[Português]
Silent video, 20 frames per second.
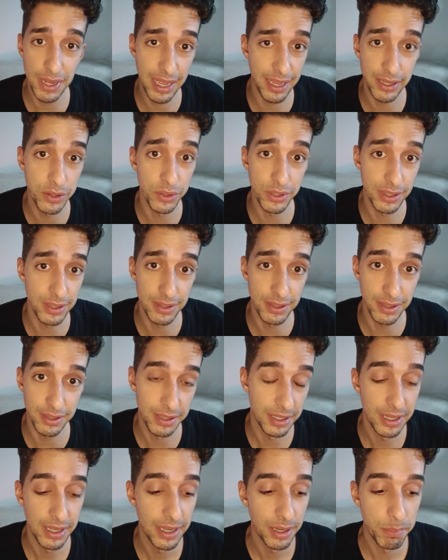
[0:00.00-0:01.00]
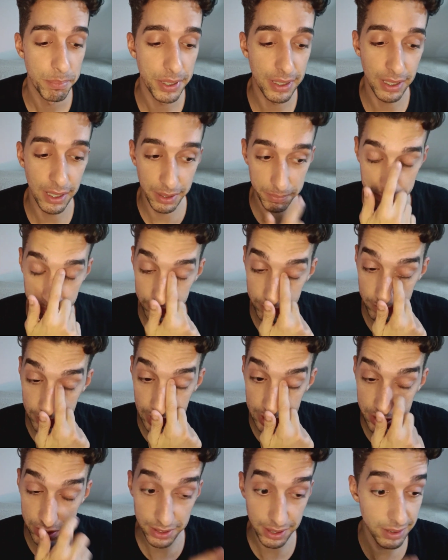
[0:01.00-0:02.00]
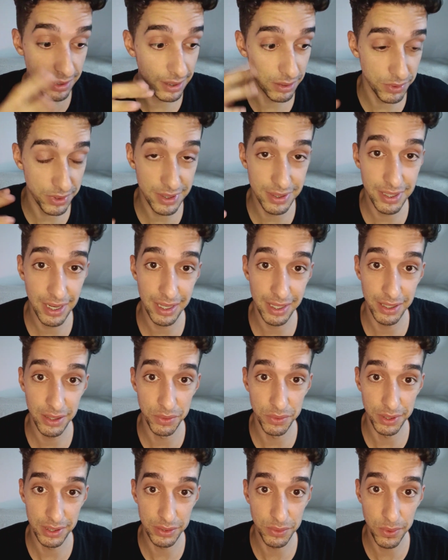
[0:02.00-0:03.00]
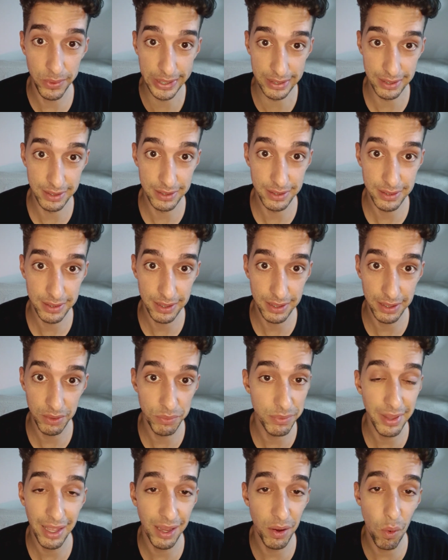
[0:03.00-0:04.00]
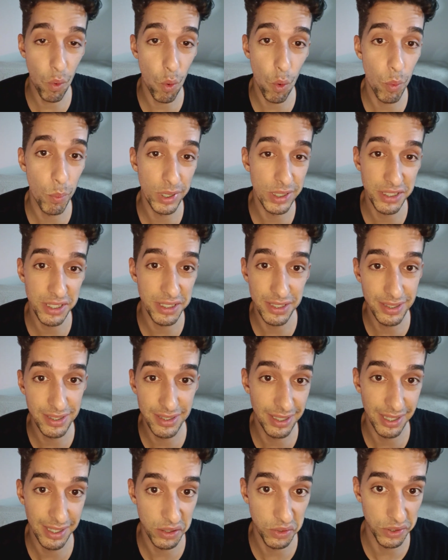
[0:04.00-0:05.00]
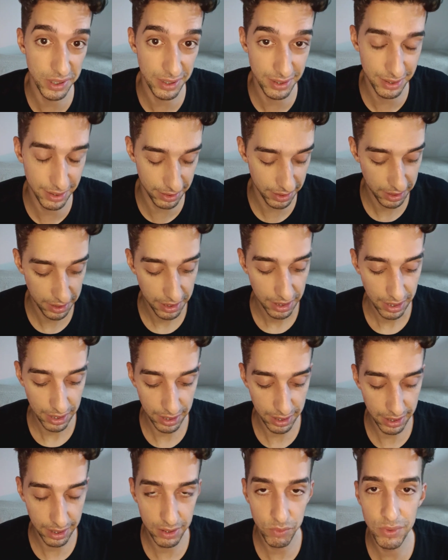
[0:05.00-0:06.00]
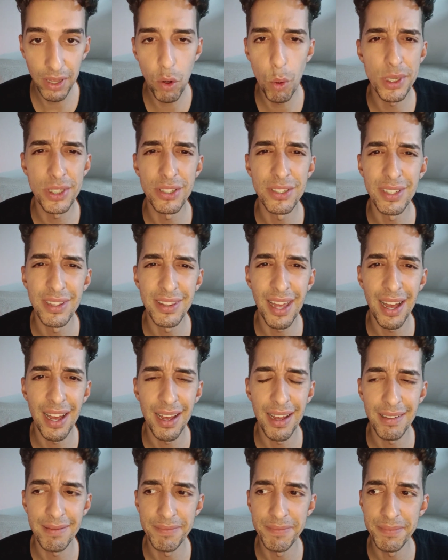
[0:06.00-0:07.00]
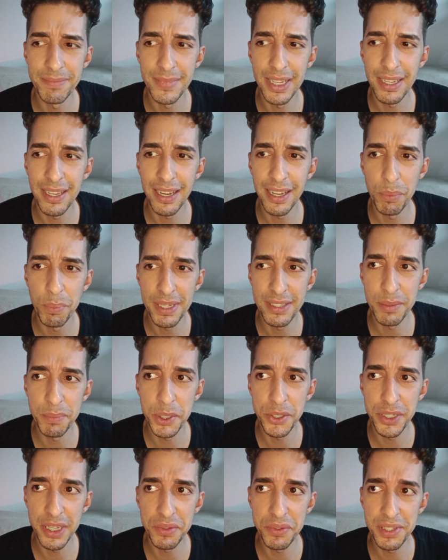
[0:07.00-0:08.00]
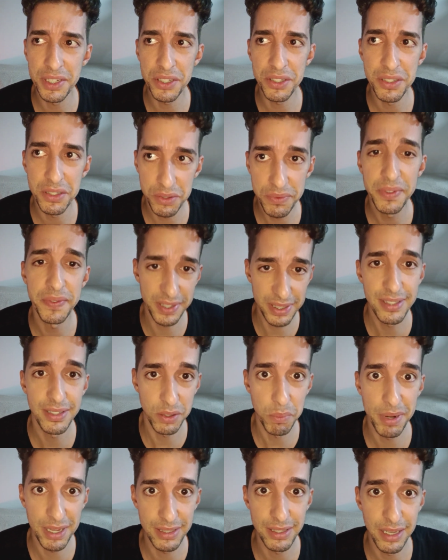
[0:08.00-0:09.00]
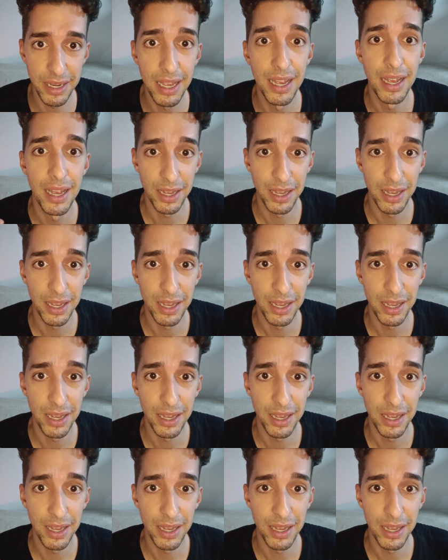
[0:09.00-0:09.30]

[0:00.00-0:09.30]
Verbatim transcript: é hedonista. Porque a gente está tão distraído nas coisas que não tem como a gente ser hedonista. É, não tem como a gente estar tá querendo prazer imediato se a gente não vivencia o prazer